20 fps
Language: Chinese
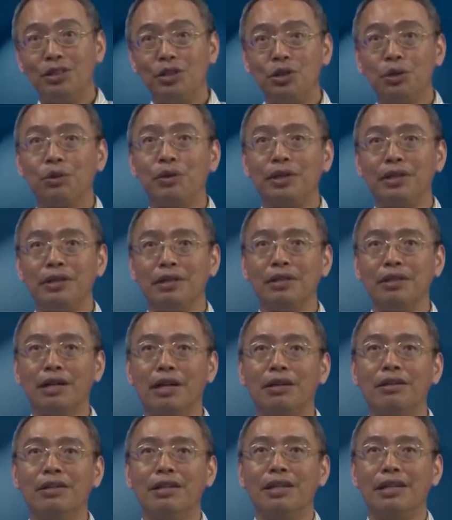就会得
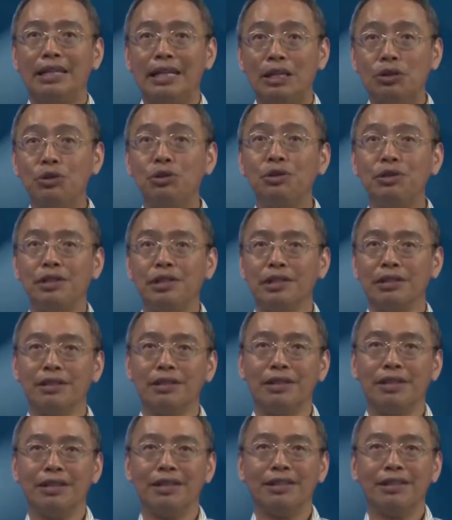到连续型
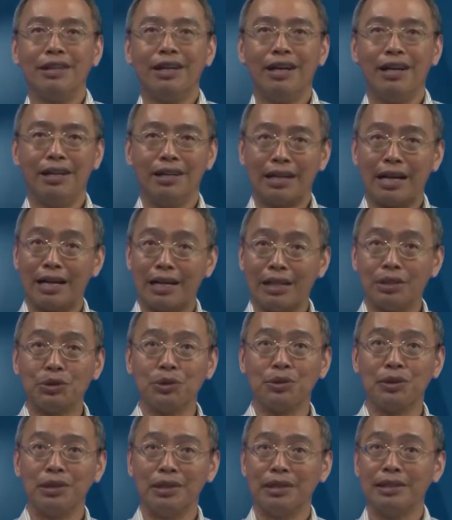的啊，刚刚
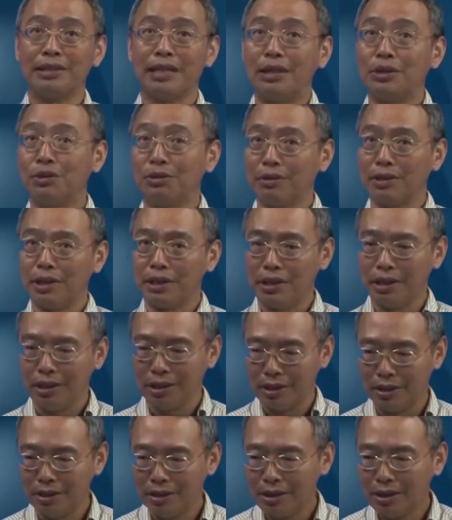说的那三种定义
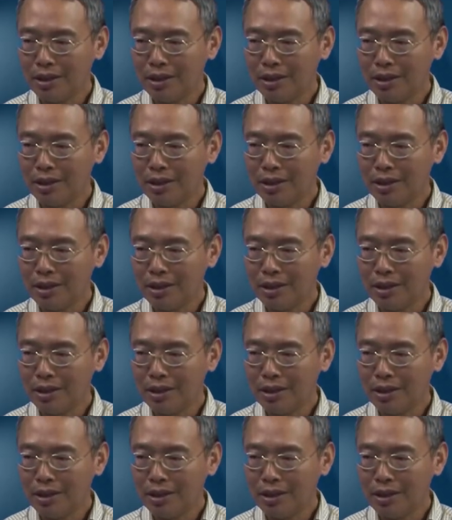了。